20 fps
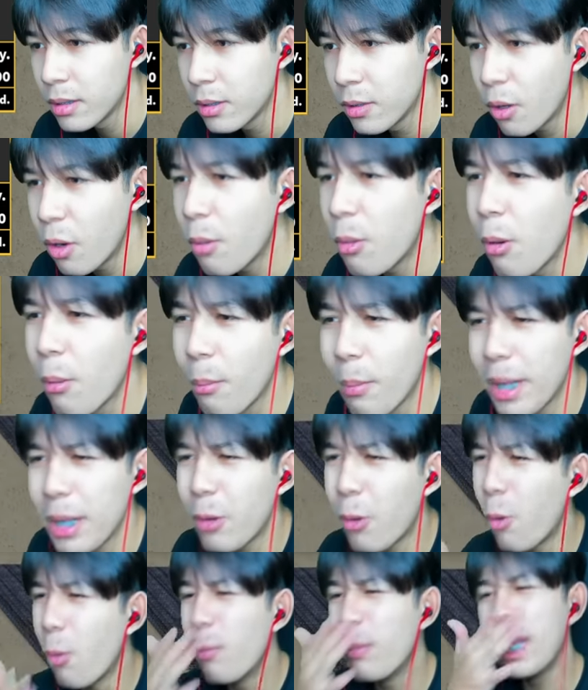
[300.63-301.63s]
โหผมไม่
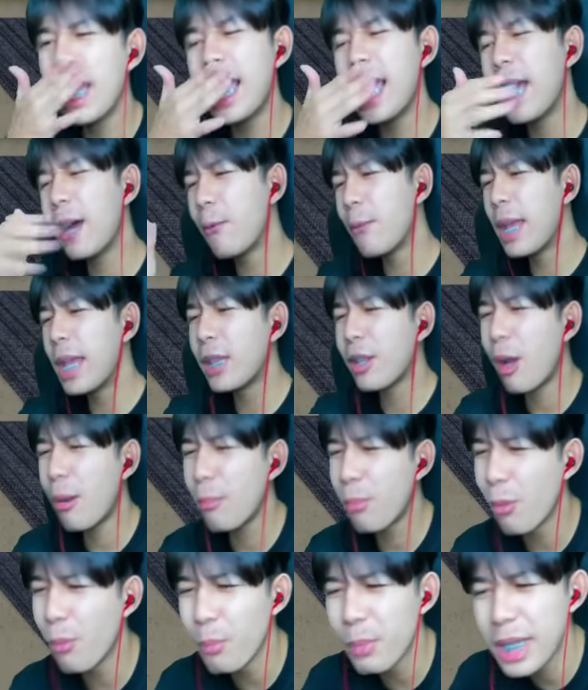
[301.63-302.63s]
คุ้มเลยอะเวนอมผ
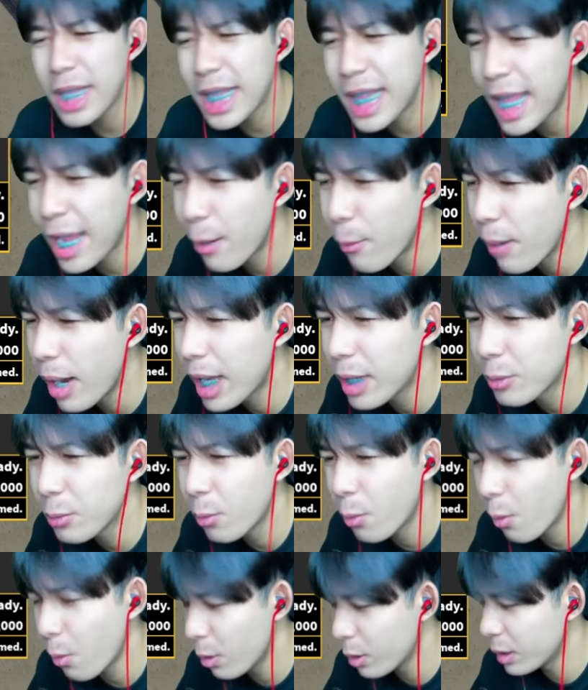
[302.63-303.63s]
มมีแล้วอะทุก
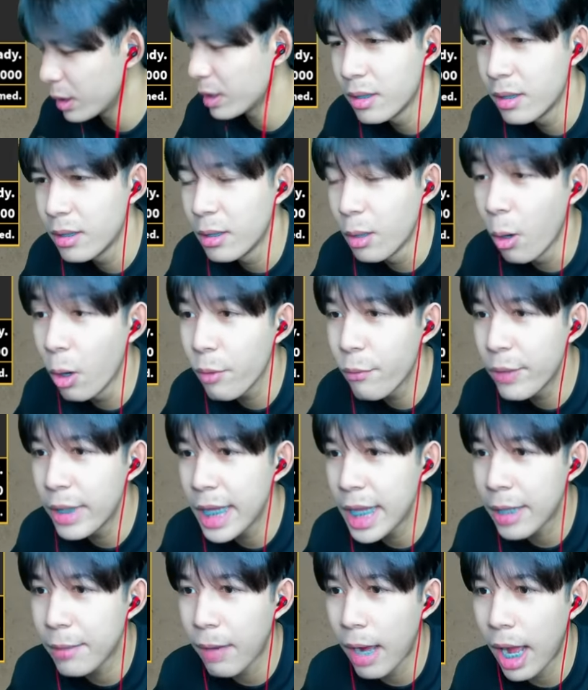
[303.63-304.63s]
คนเฮ้ยฟินิ
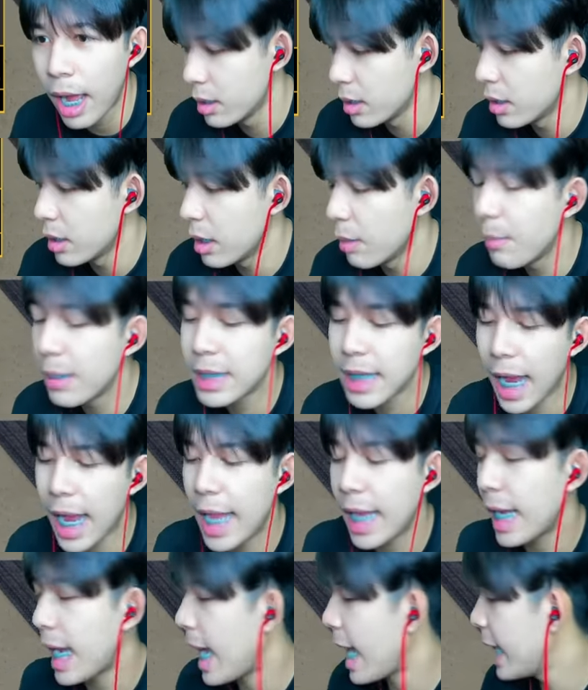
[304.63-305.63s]
กว่ะถ้ามึงจะให้
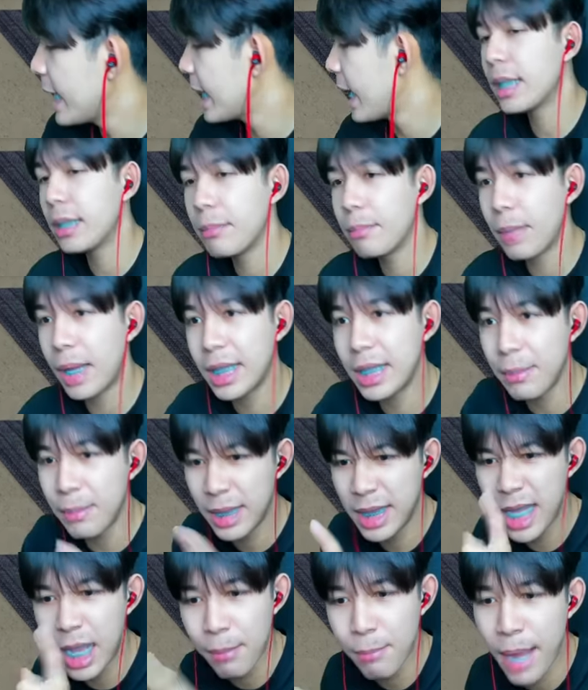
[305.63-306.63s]
ก็ให้นะไอ้นี่มัน
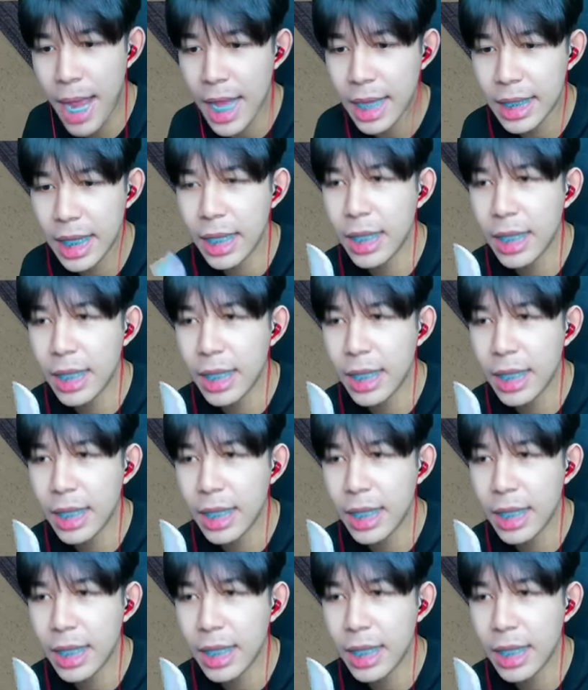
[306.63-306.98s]
เรื่องมากนะ